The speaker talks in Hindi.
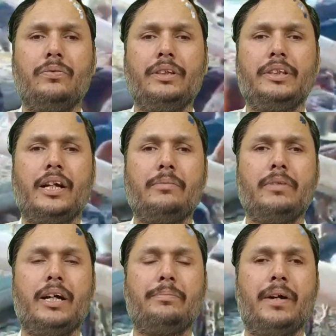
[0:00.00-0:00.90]
को विश्राम
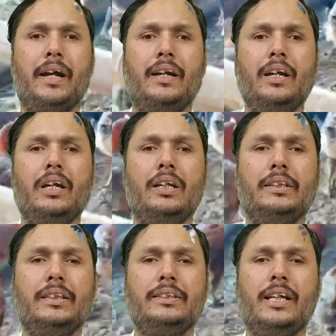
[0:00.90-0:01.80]
कर पाए
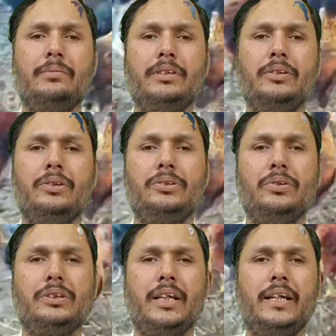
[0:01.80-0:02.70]
इस हिसाब से
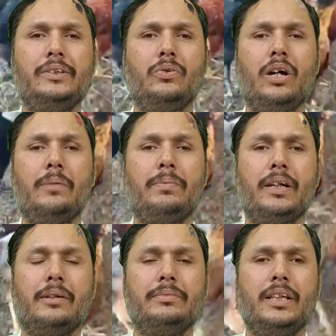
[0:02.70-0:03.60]
दोस्तों साइज़ को आप
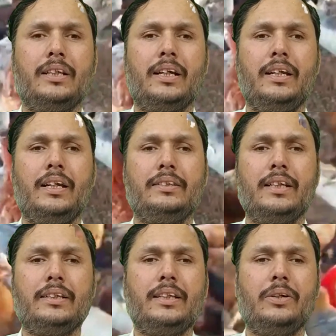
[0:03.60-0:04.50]
कम ज़्यादा ले
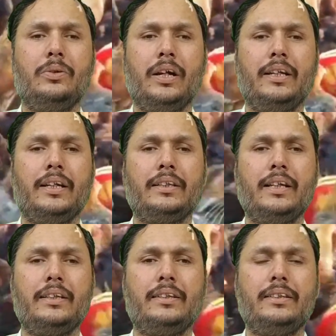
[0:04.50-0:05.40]
सकते हो यानी कि
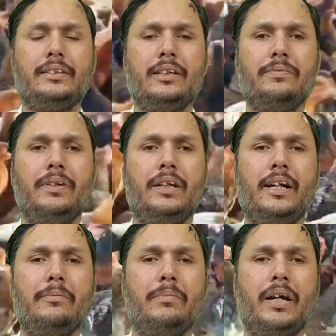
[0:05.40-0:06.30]
तैंतीस फीट
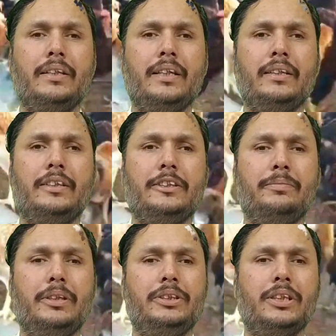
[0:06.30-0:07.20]
लंबाई तैंतीस
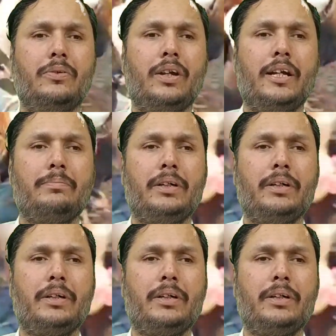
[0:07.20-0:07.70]
फीट चौड़ाई